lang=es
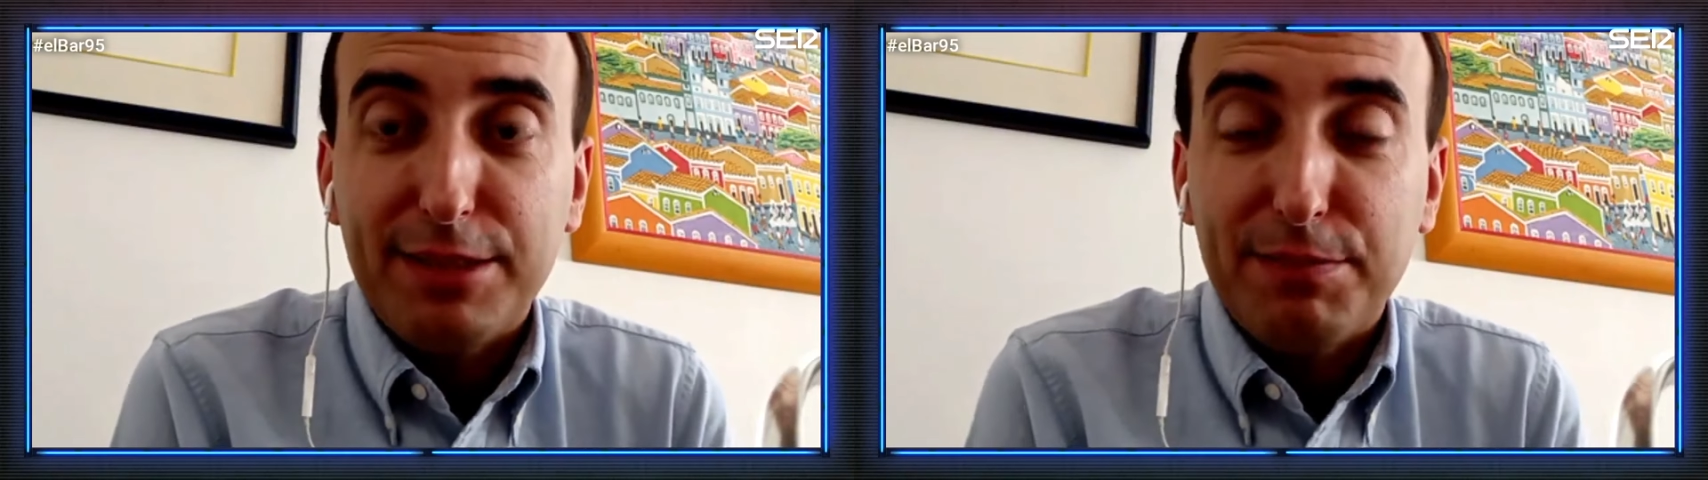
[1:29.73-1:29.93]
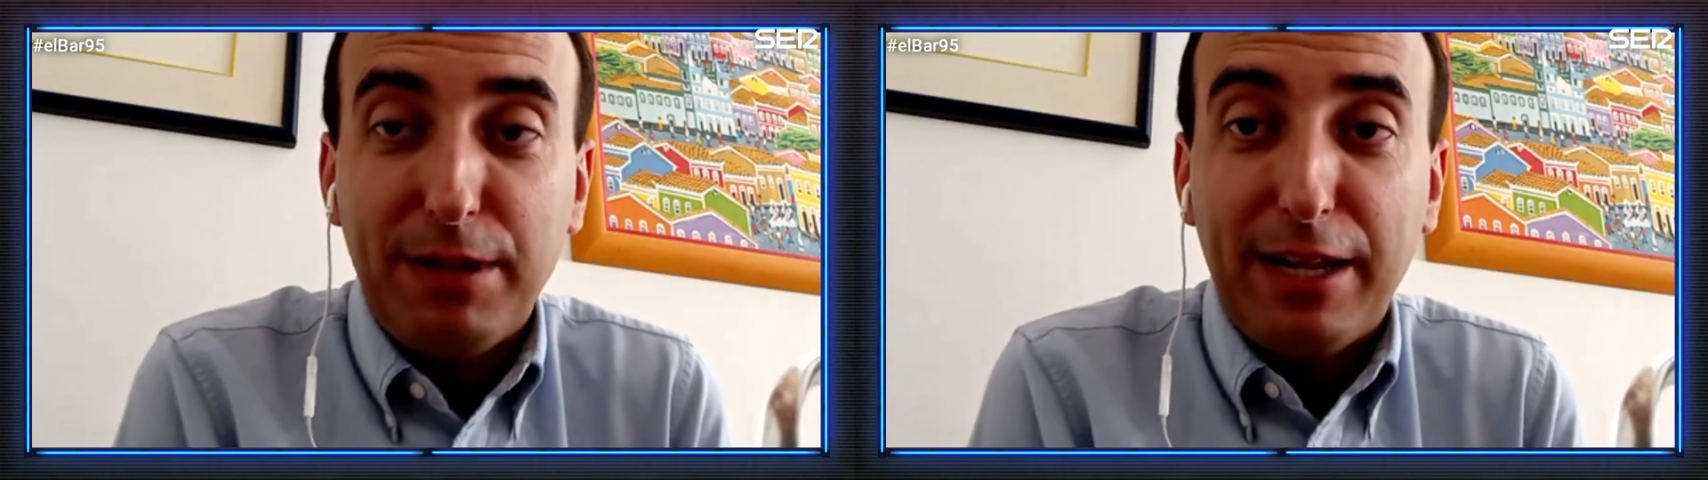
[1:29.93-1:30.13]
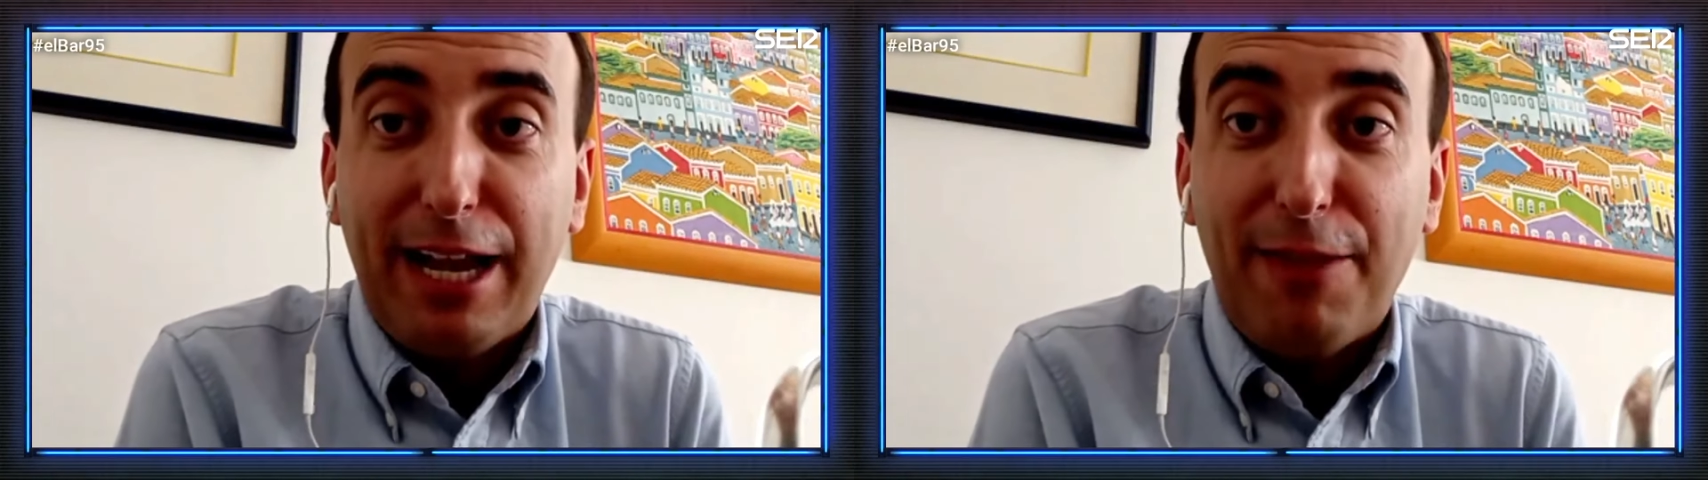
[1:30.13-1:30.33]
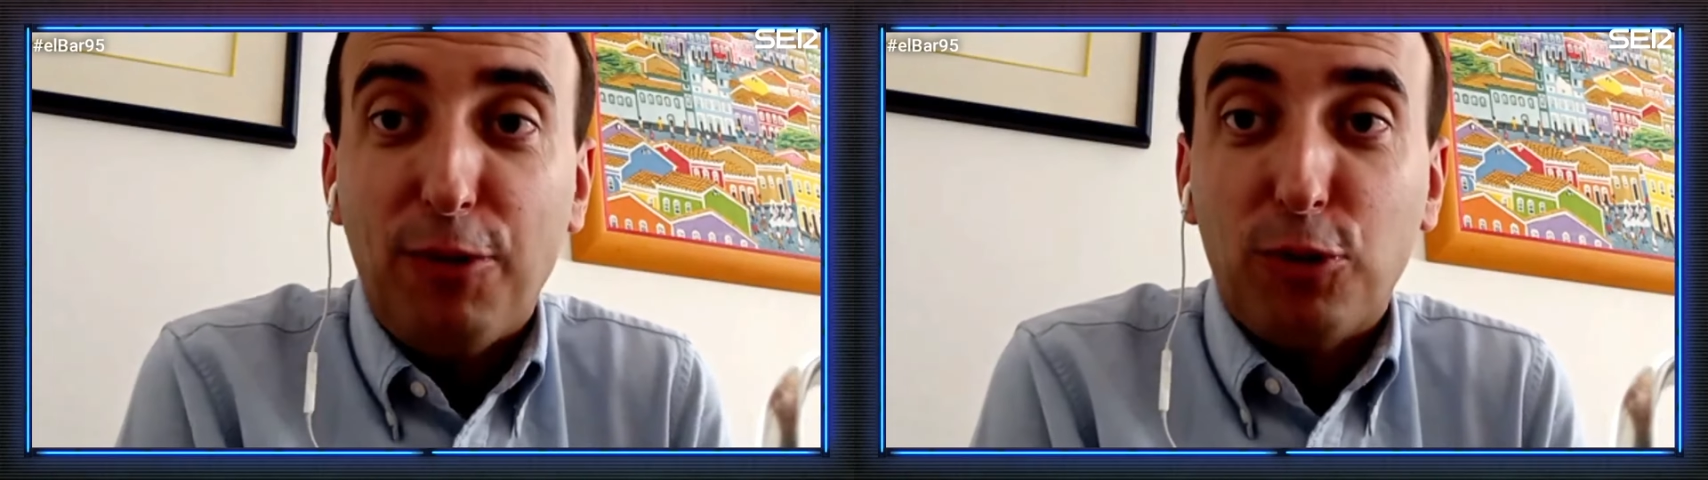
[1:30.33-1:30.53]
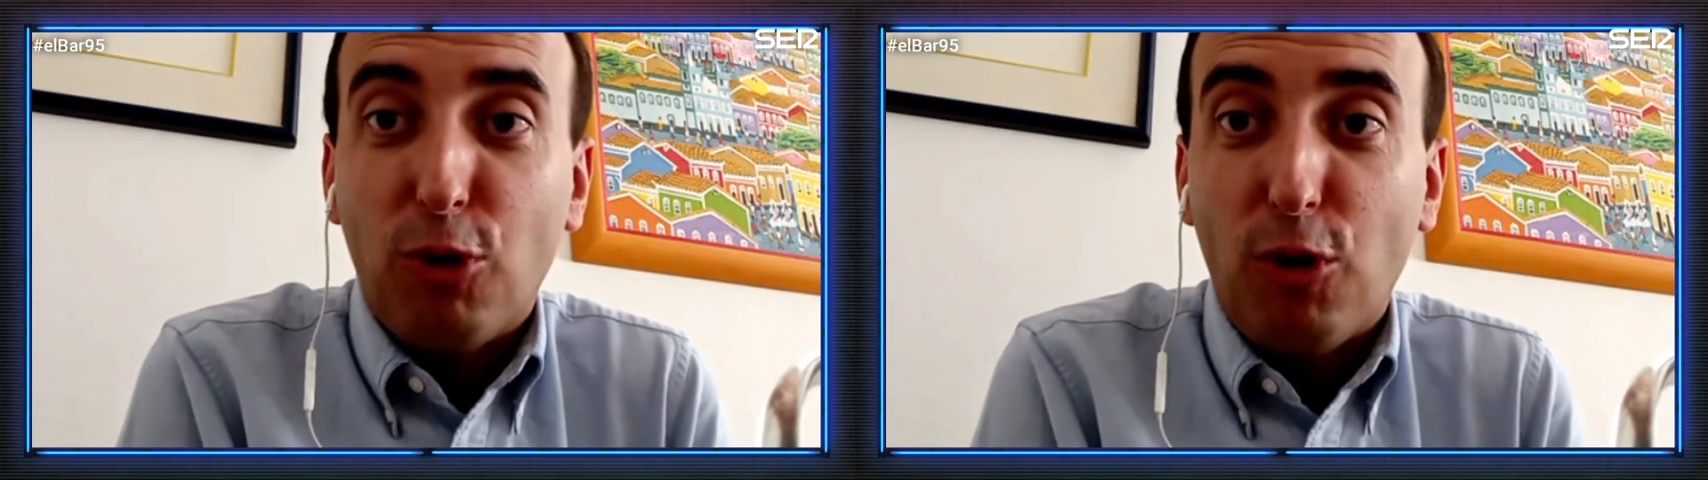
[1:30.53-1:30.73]

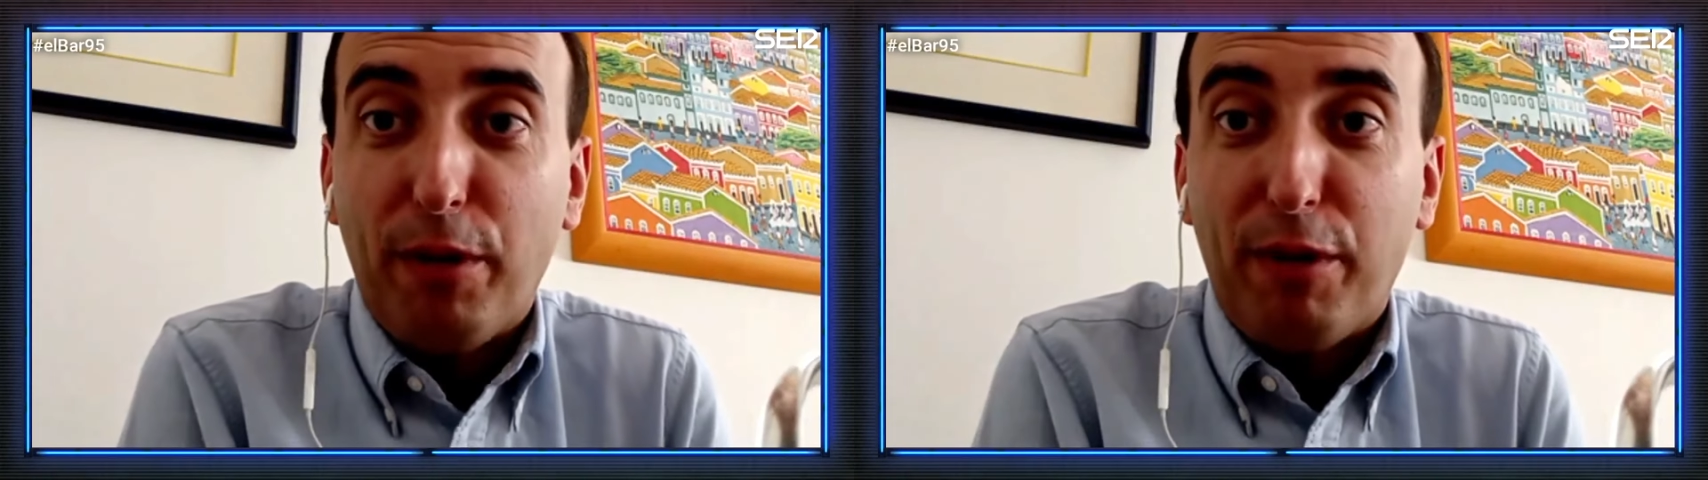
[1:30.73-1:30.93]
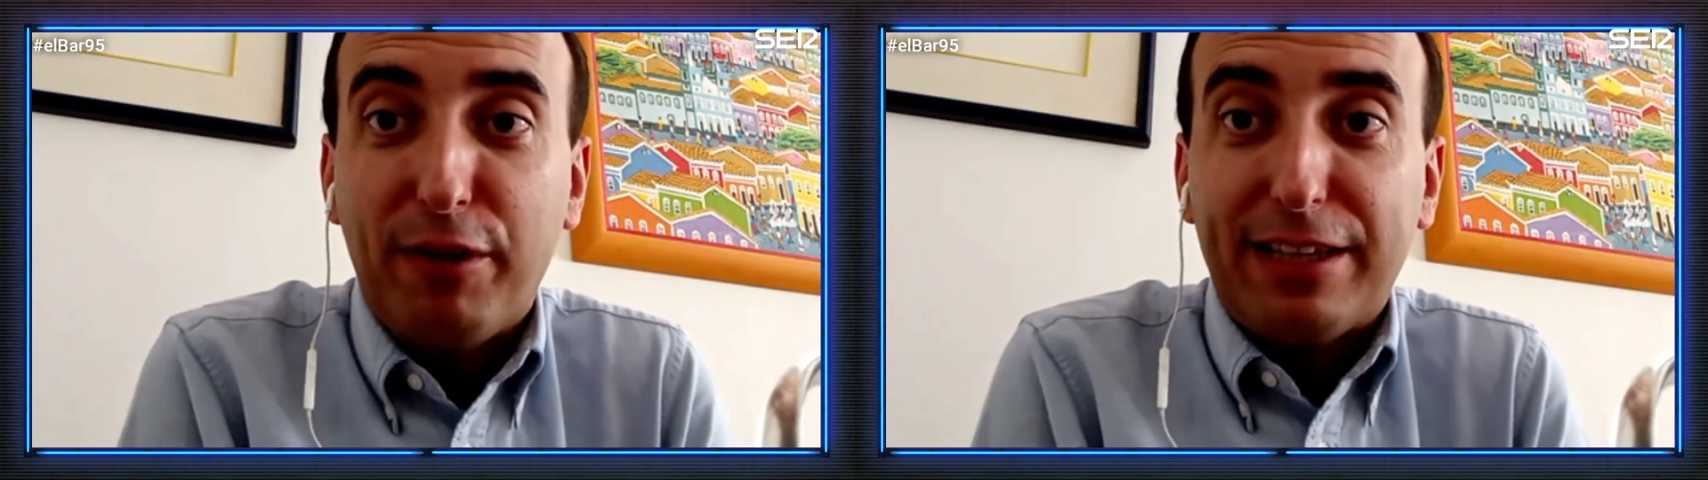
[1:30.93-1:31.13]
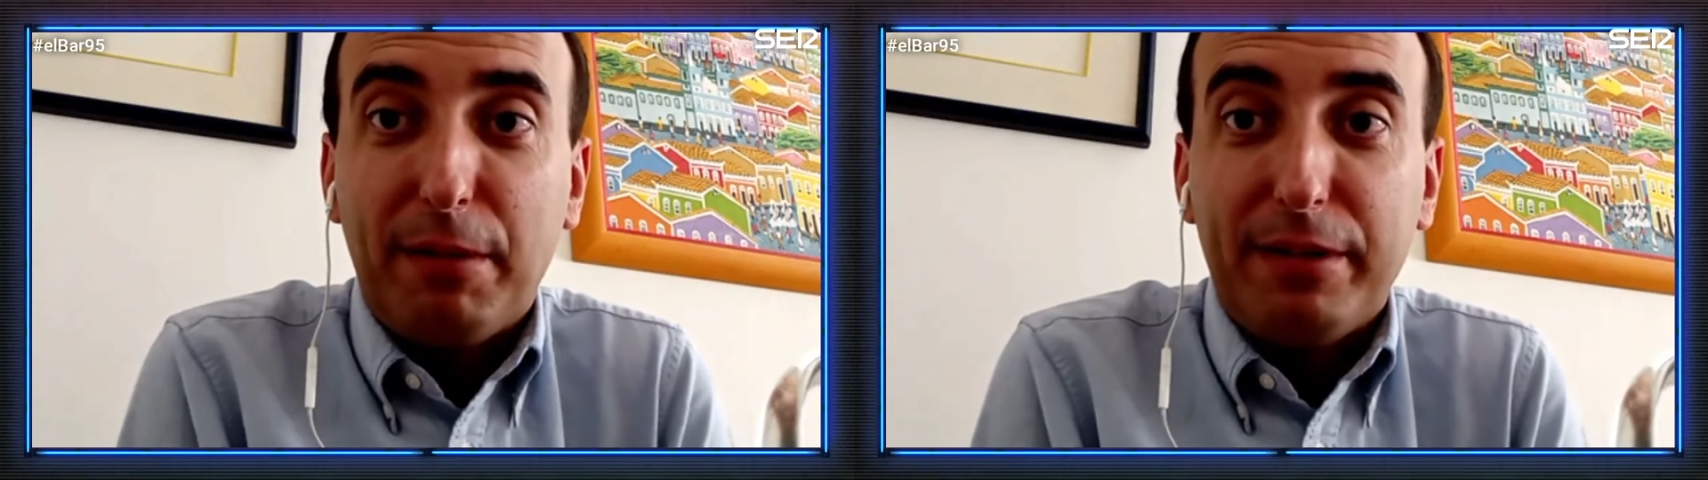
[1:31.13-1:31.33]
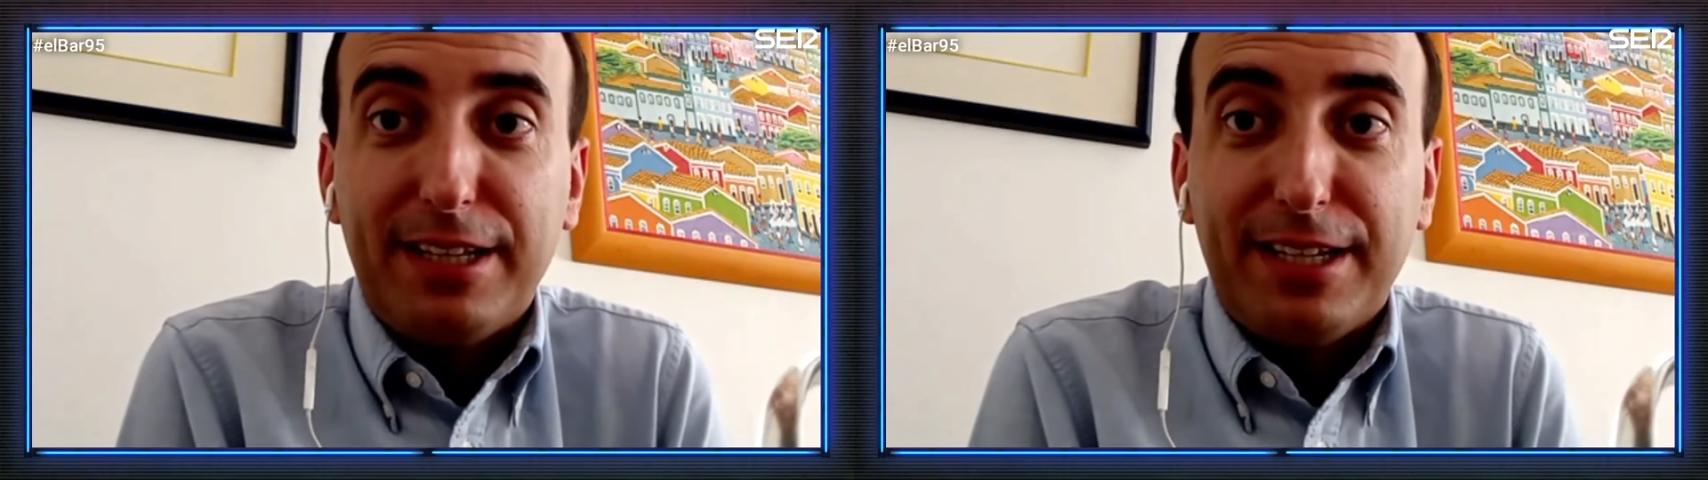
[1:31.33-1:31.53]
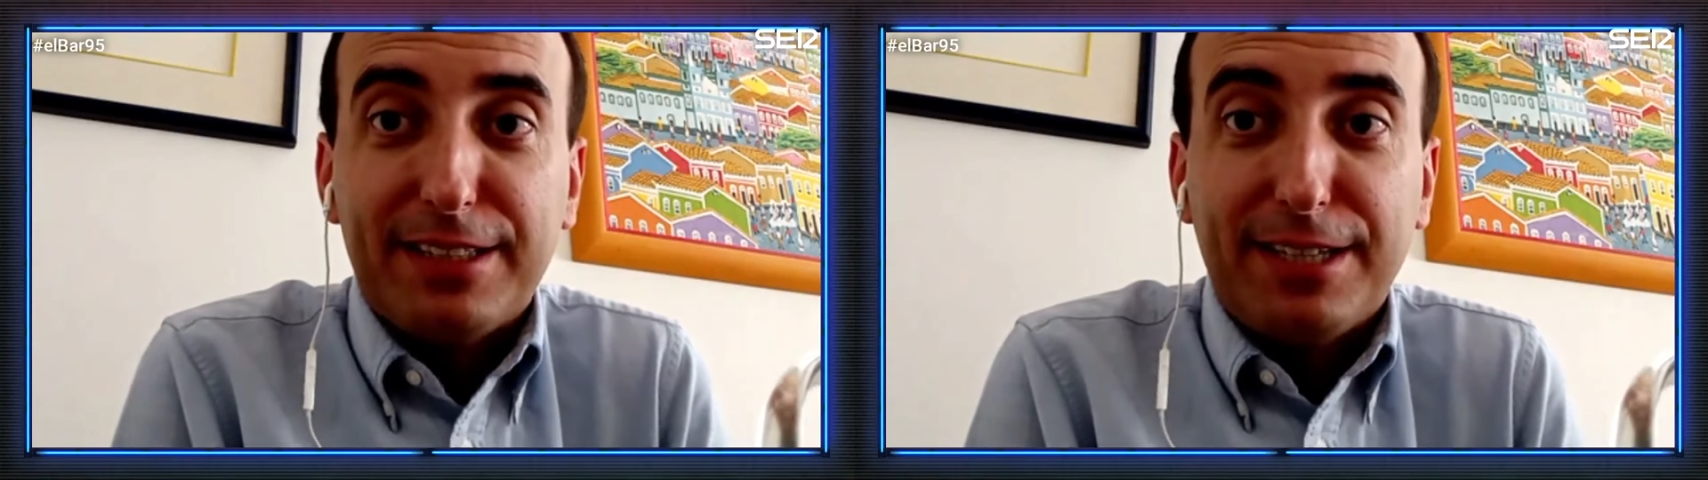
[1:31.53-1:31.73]
explicando todo
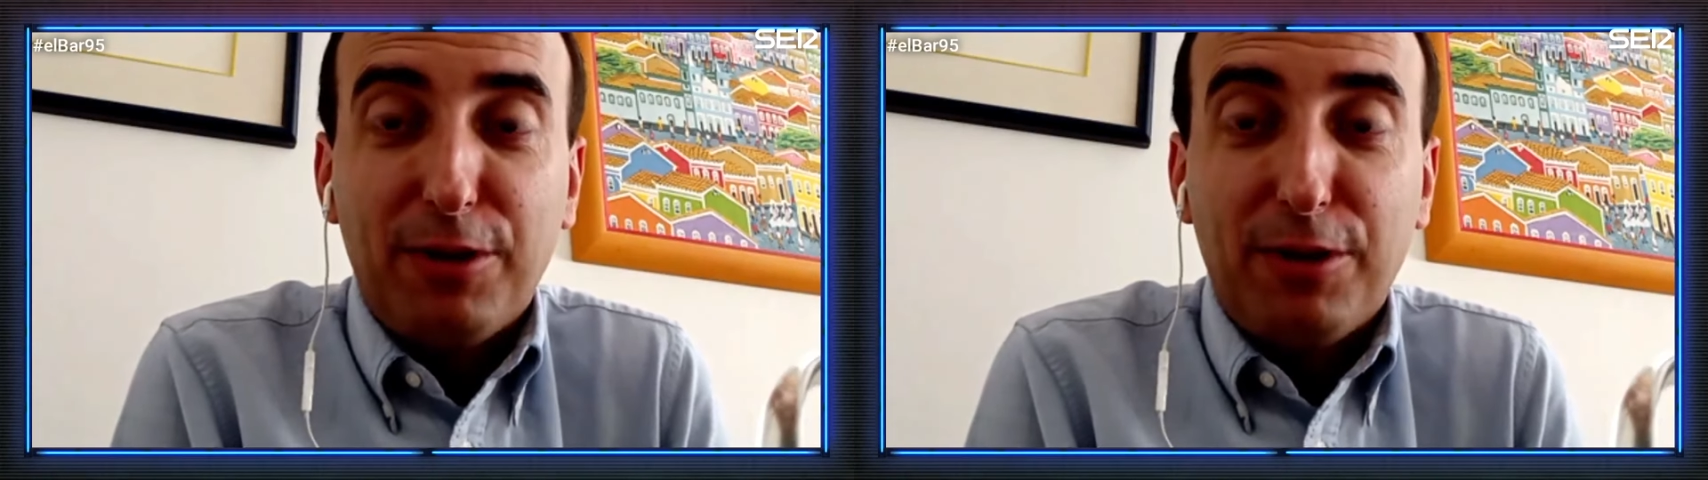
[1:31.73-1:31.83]
perfectamente,